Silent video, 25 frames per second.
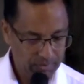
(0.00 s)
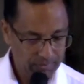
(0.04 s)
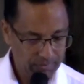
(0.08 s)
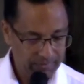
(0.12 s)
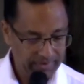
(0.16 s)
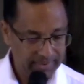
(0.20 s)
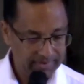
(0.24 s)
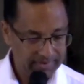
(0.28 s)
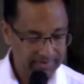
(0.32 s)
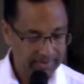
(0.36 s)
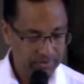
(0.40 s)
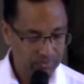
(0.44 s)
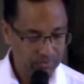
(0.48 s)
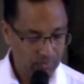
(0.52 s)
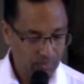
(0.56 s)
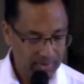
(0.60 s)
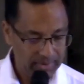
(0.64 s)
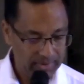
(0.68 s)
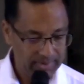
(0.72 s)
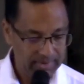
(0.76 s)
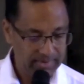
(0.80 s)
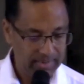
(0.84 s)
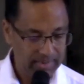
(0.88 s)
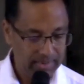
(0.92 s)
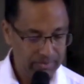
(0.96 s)
Au verset 3,
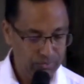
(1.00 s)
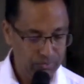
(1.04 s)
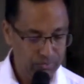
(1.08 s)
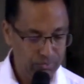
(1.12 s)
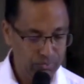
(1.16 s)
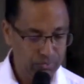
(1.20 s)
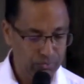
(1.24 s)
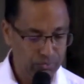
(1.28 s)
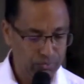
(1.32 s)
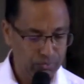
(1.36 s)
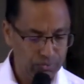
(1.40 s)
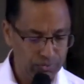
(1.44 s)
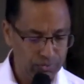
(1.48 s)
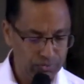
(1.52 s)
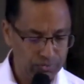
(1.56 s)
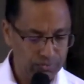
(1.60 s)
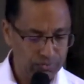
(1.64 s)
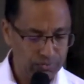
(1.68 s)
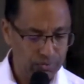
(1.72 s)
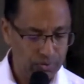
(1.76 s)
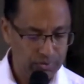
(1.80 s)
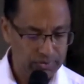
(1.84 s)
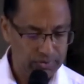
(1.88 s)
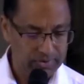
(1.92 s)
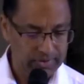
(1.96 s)
disait-nous, nous tous
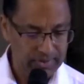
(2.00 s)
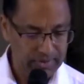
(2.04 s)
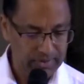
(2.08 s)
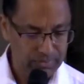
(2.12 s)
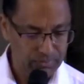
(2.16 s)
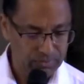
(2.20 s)
aussi,